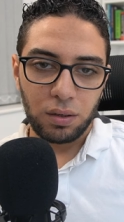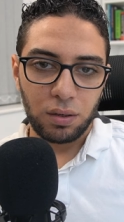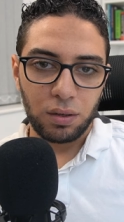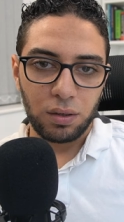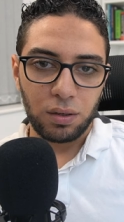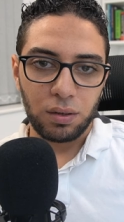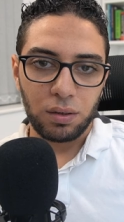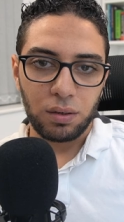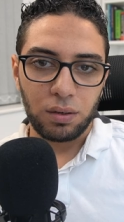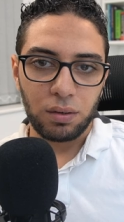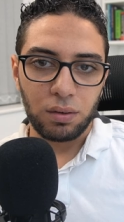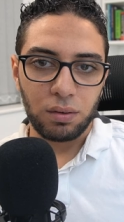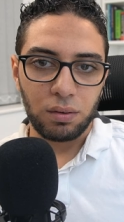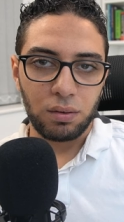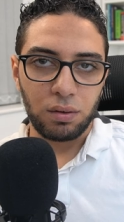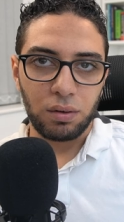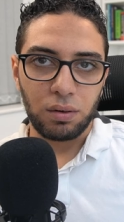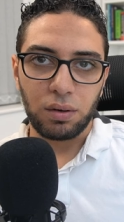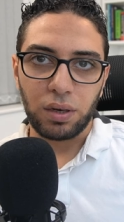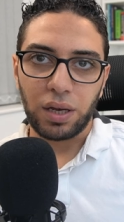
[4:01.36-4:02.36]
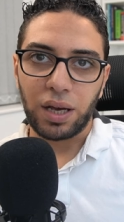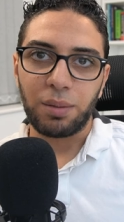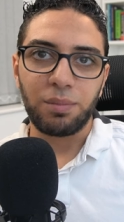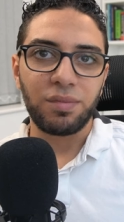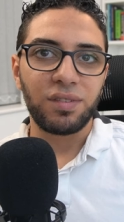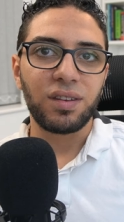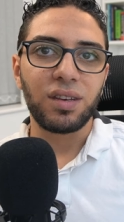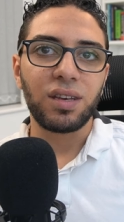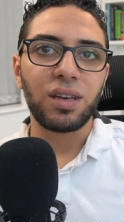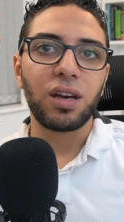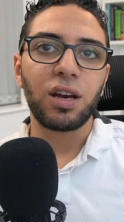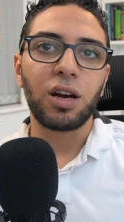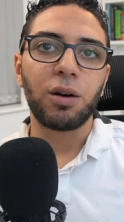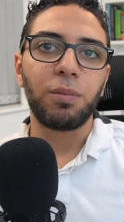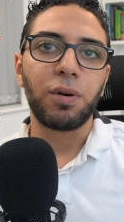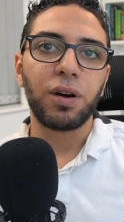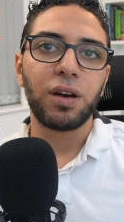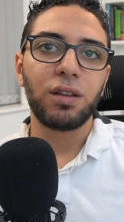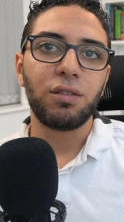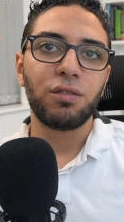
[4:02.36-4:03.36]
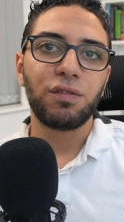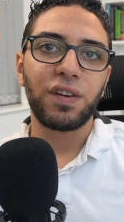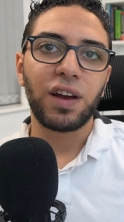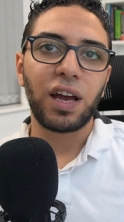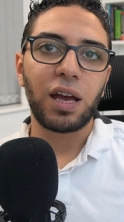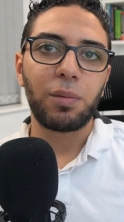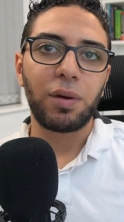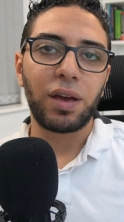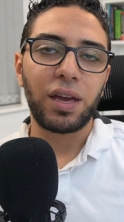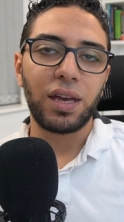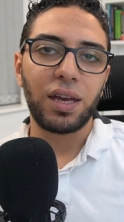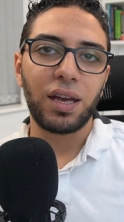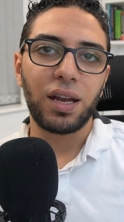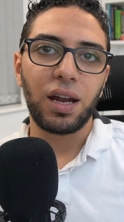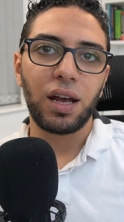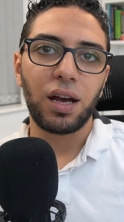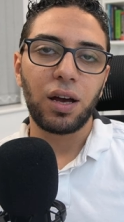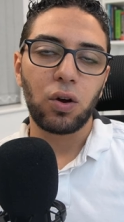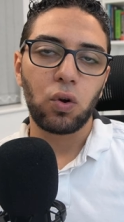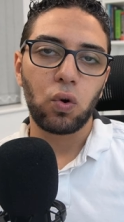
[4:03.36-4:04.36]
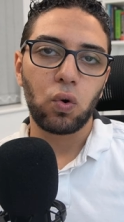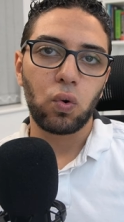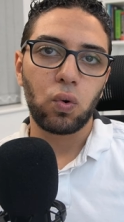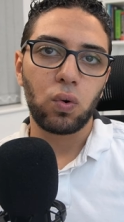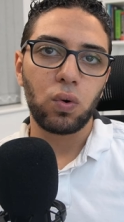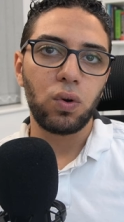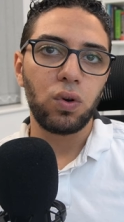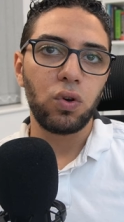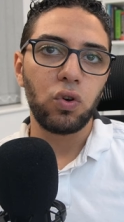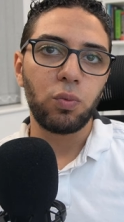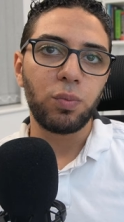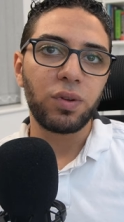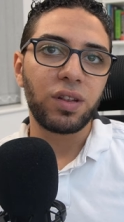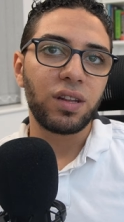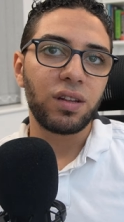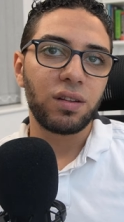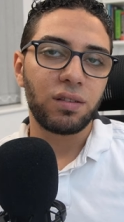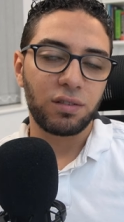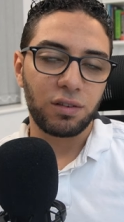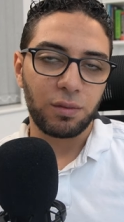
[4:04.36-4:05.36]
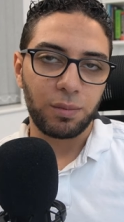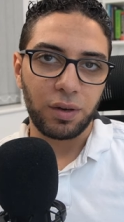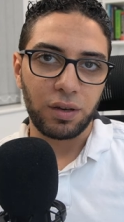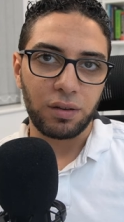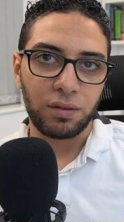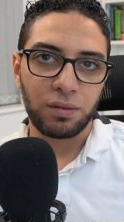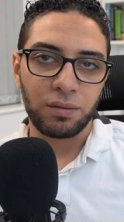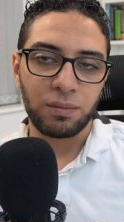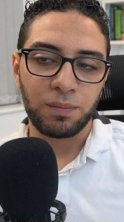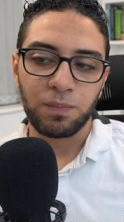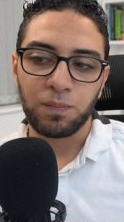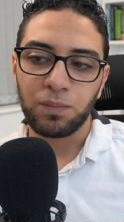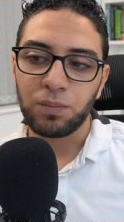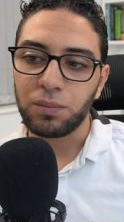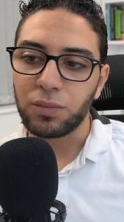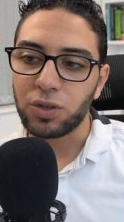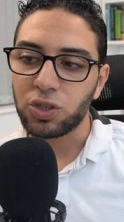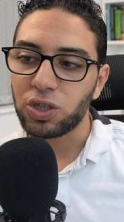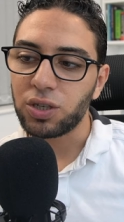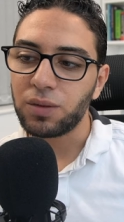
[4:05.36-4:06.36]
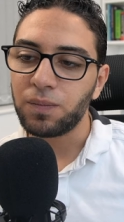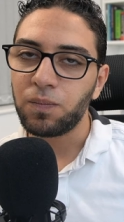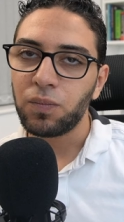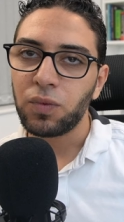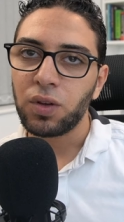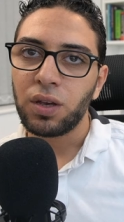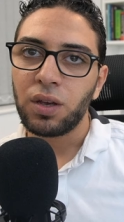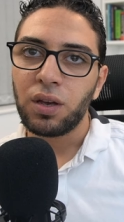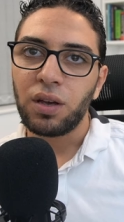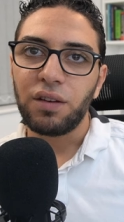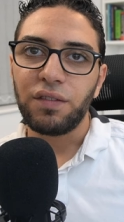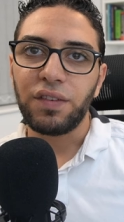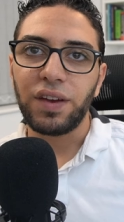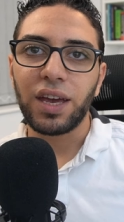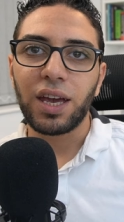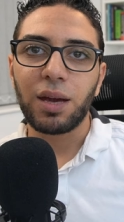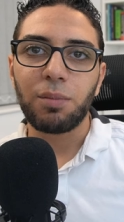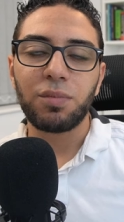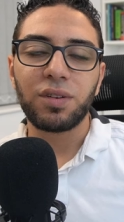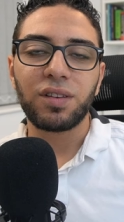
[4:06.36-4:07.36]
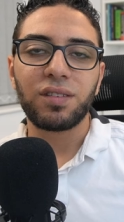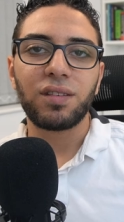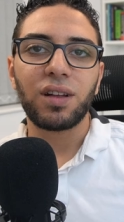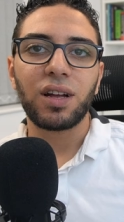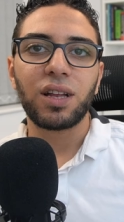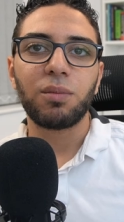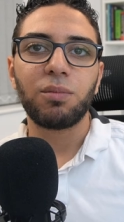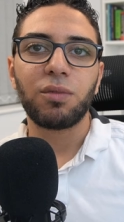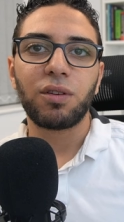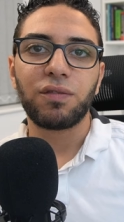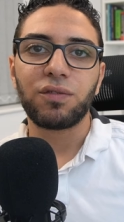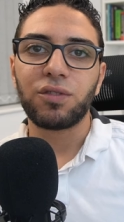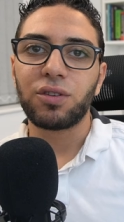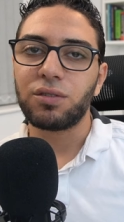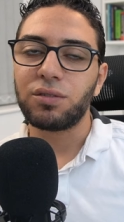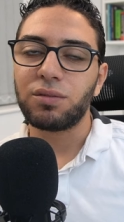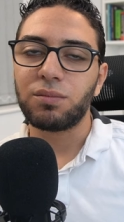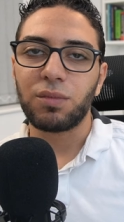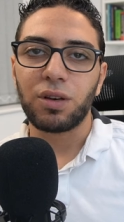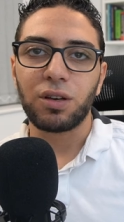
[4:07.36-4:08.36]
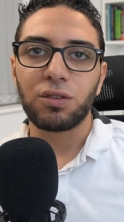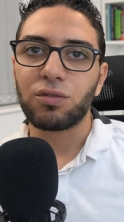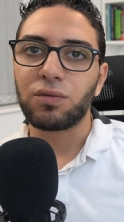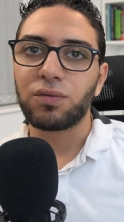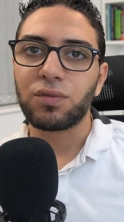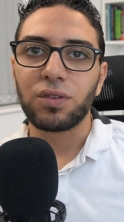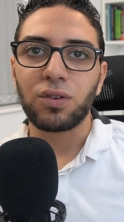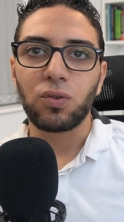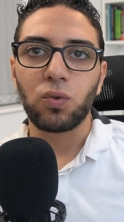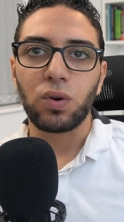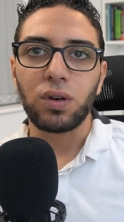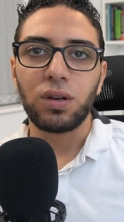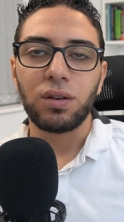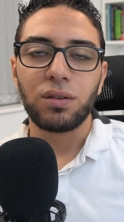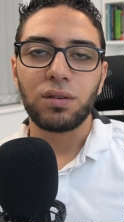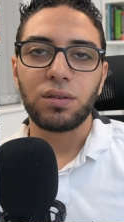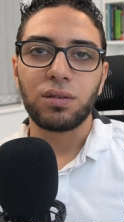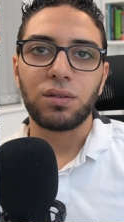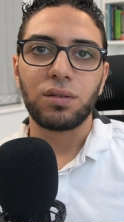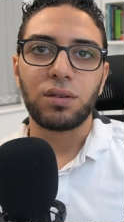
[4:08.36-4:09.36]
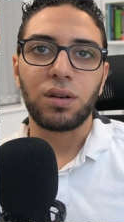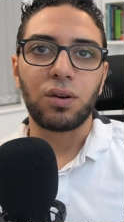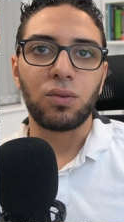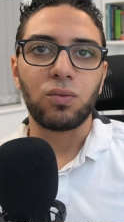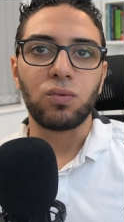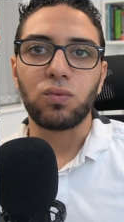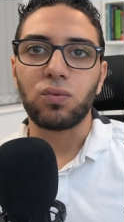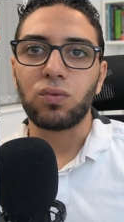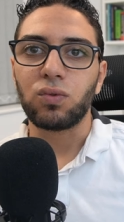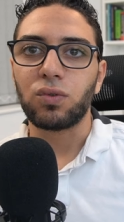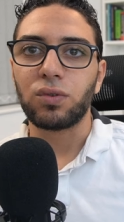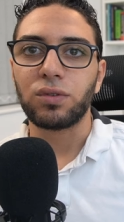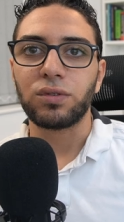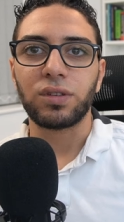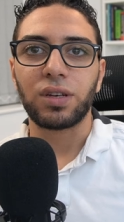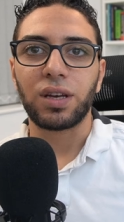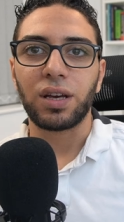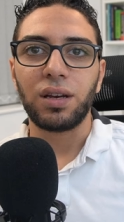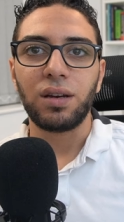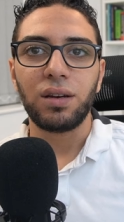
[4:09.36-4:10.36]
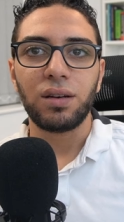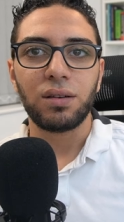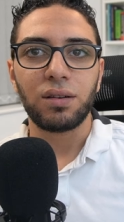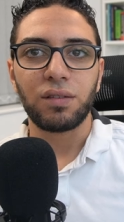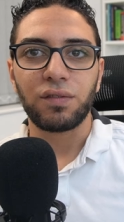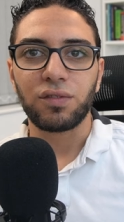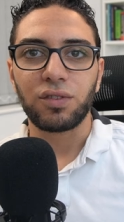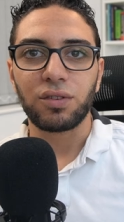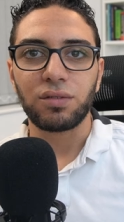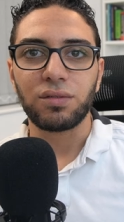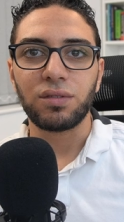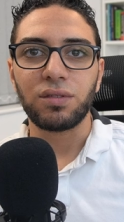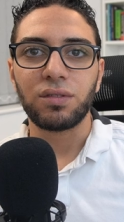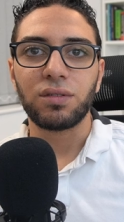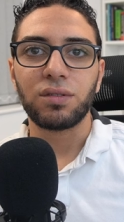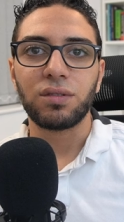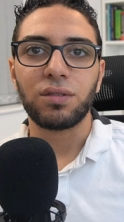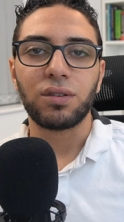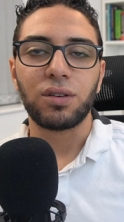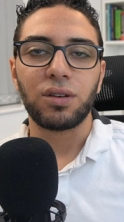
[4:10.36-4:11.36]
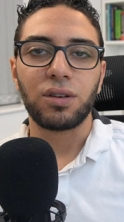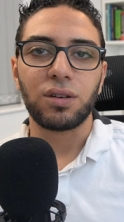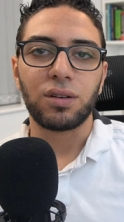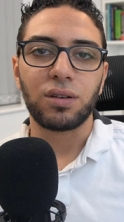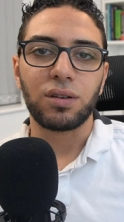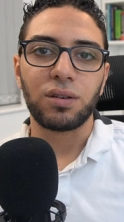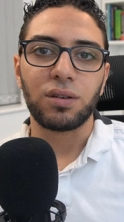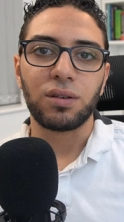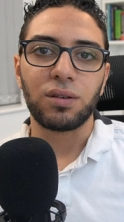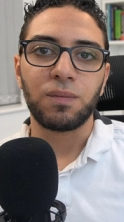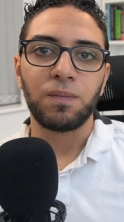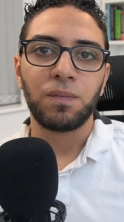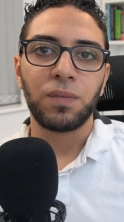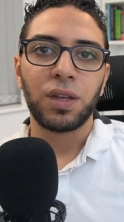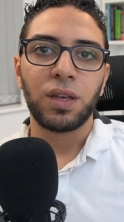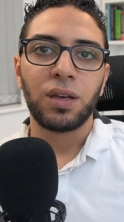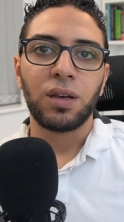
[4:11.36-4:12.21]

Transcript: آه 50 جيجا بايت وفجاه بقى يجي لها كل يوم 2 تيرا بايت ماشي فهي كانت بتستخدم نفترض مايكروسوفت سيكوال او اوراكل نفترض آه